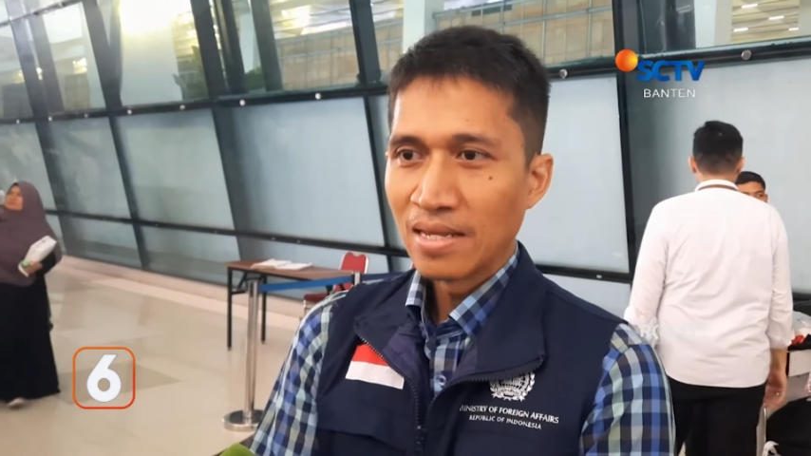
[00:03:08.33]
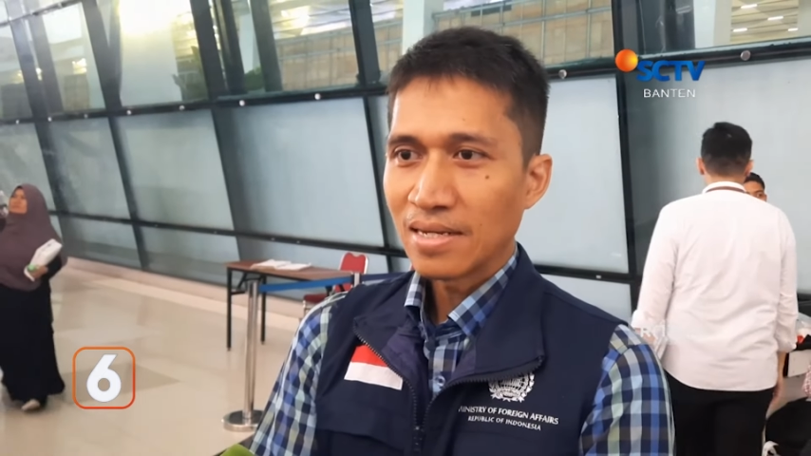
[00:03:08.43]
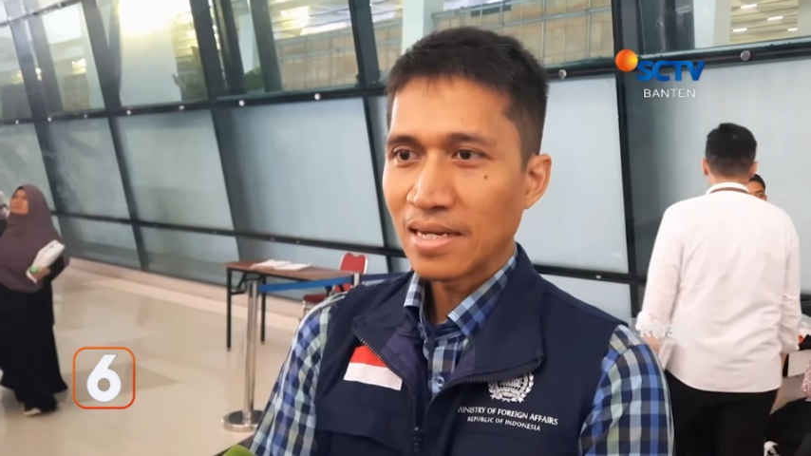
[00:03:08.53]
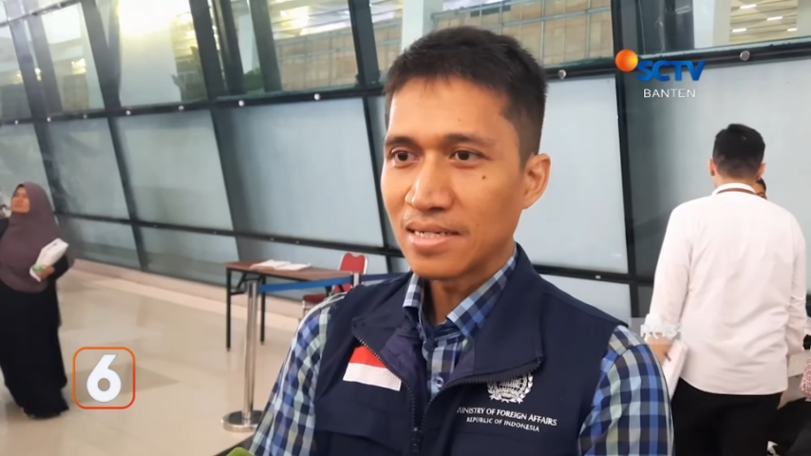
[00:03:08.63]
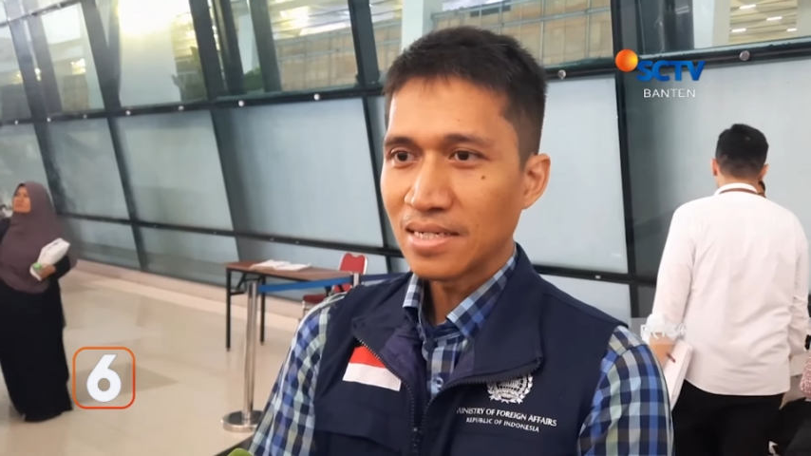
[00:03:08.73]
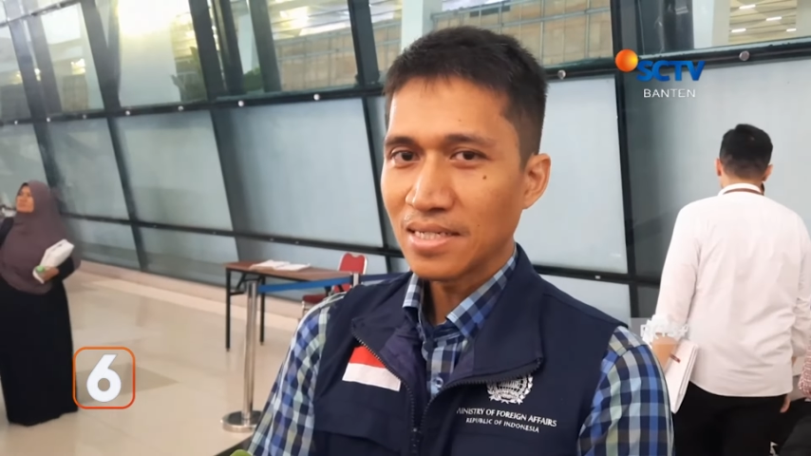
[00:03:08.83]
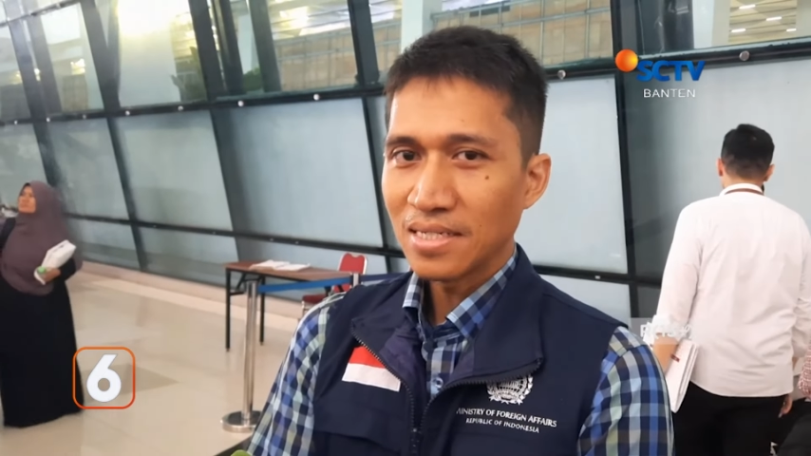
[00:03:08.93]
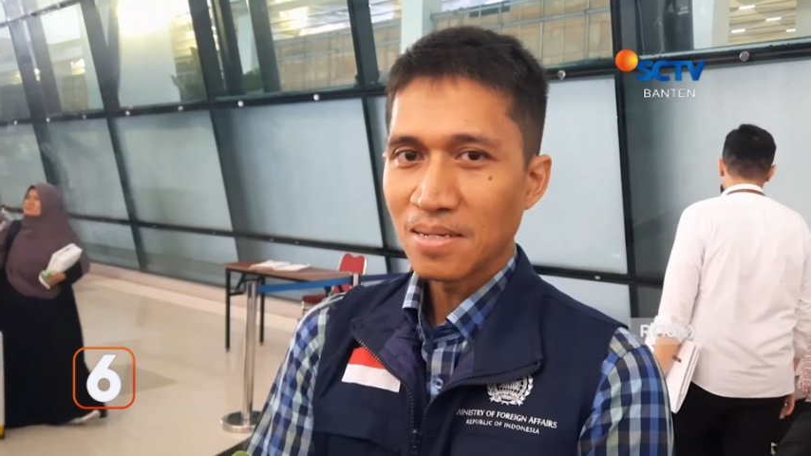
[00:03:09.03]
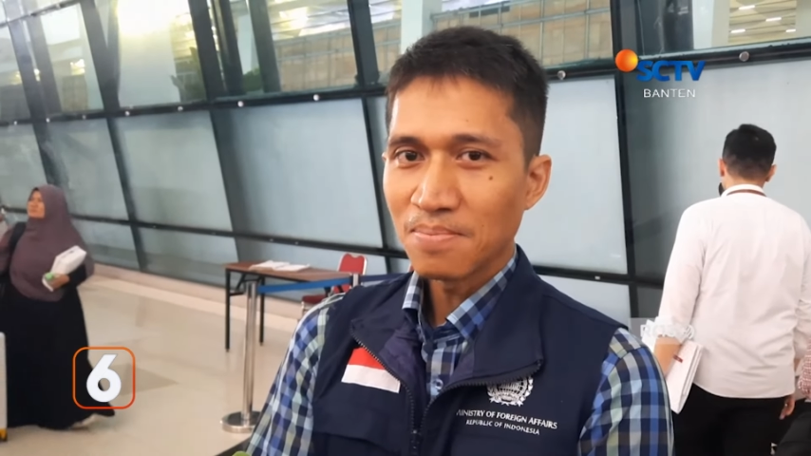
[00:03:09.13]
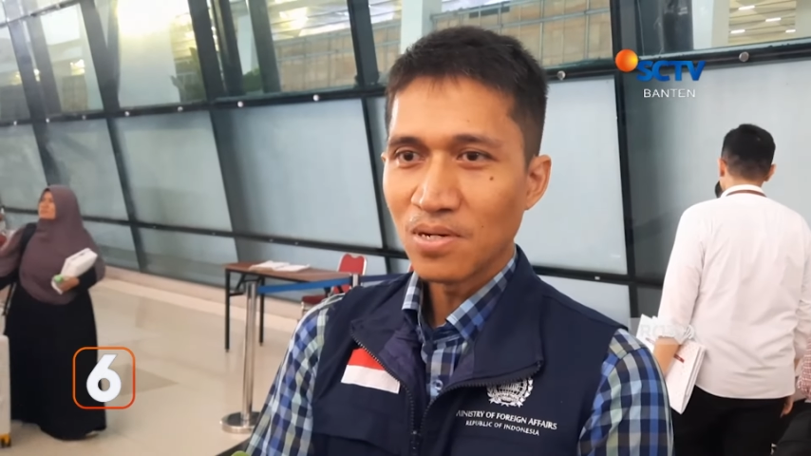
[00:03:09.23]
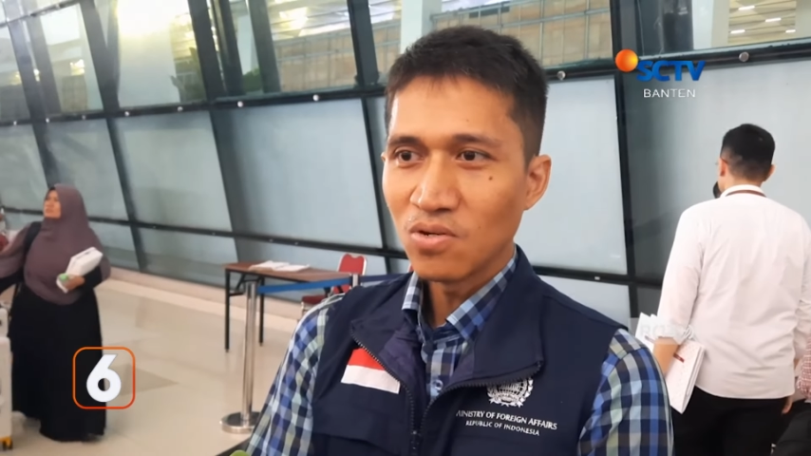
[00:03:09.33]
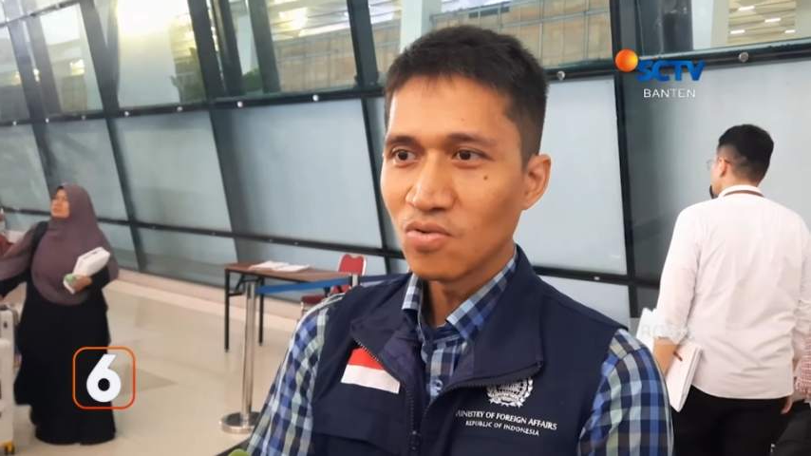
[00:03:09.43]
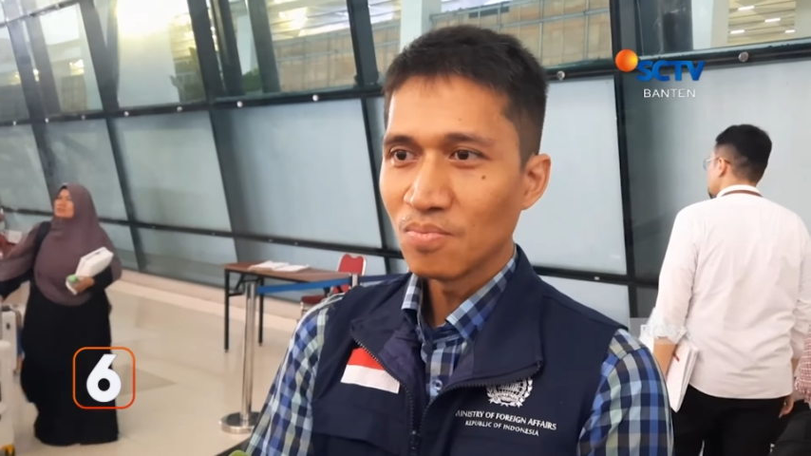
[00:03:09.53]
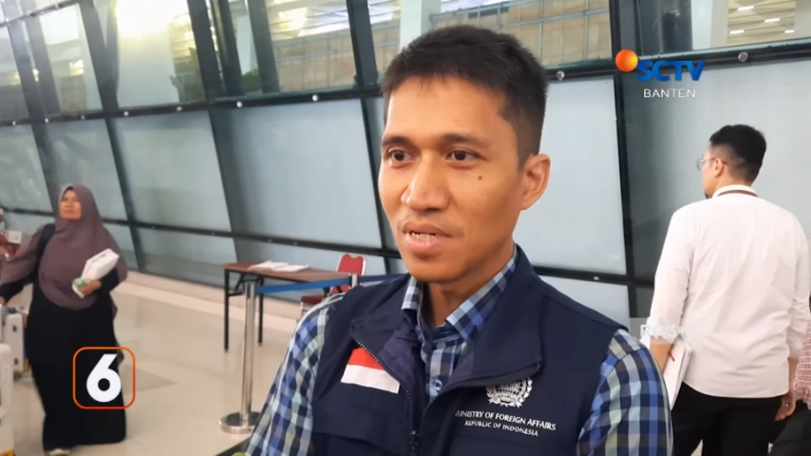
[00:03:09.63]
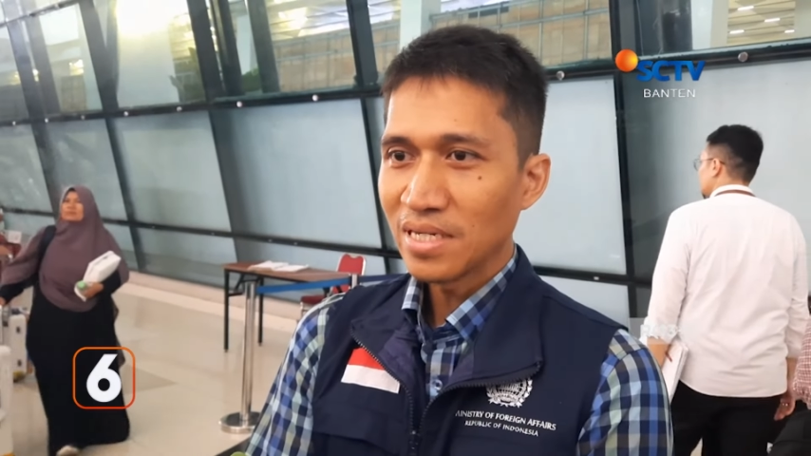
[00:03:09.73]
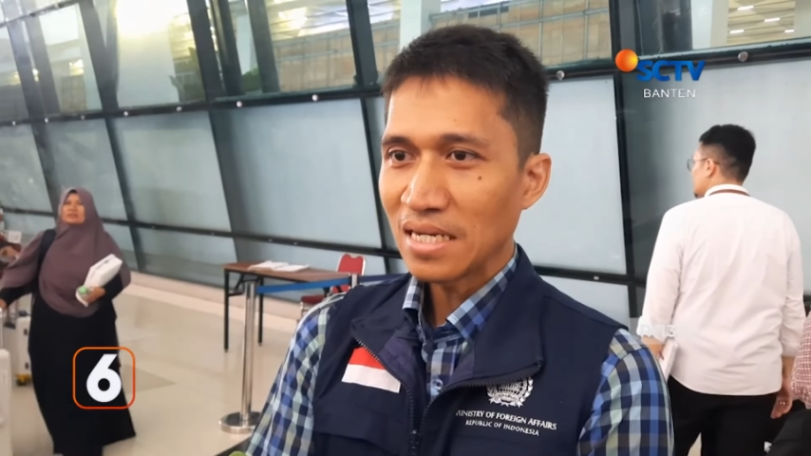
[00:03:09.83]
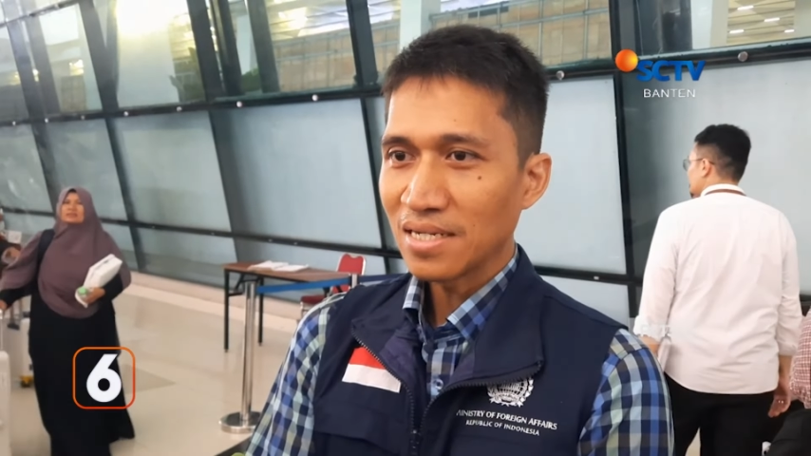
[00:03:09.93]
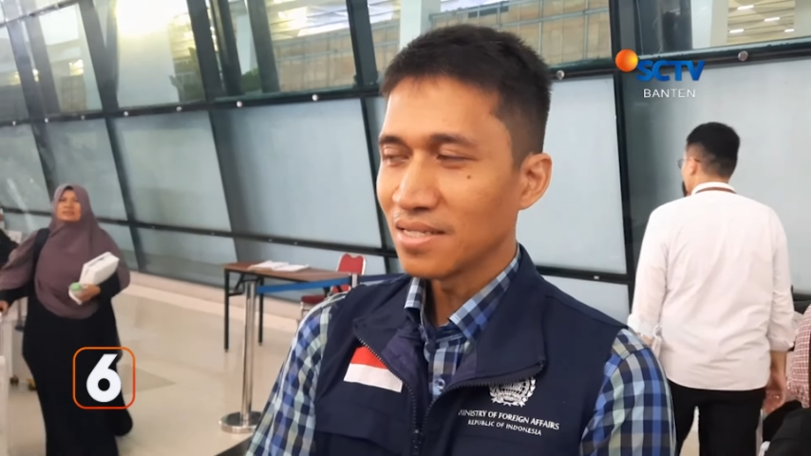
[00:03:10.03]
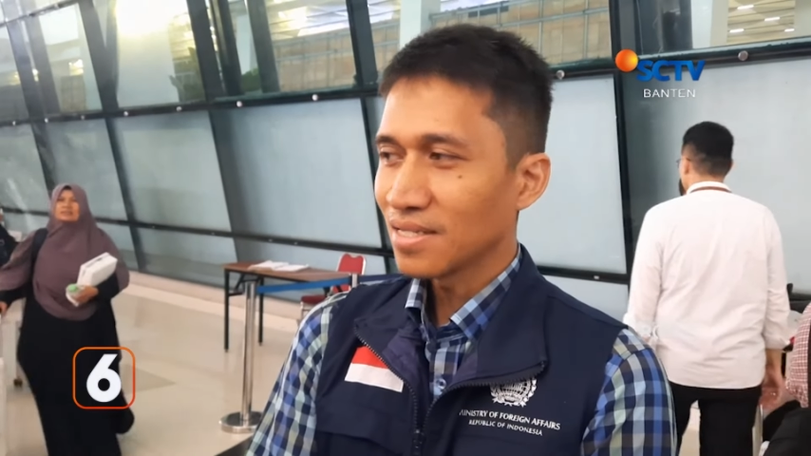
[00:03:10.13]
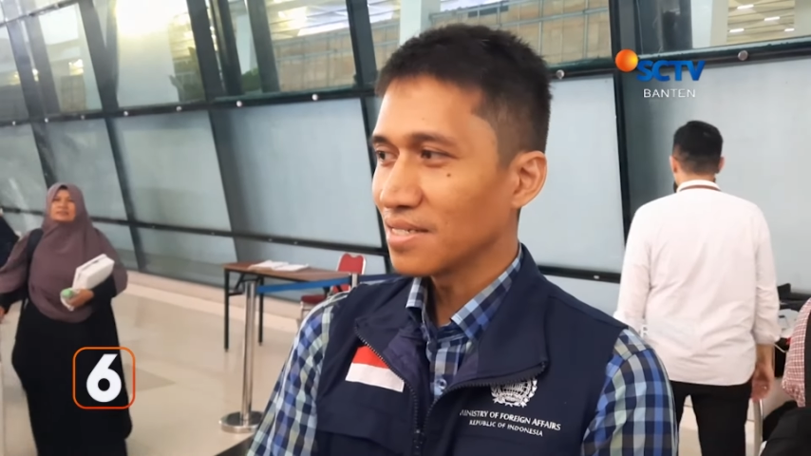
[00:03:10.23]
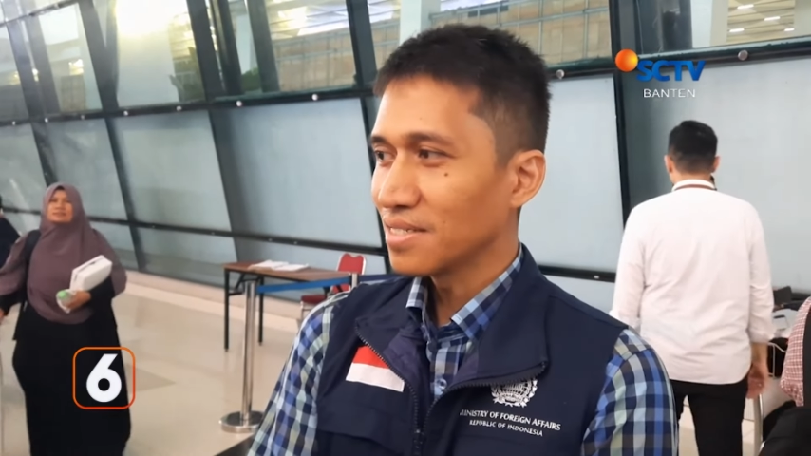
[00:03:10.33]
karena kita perlu meyakinkan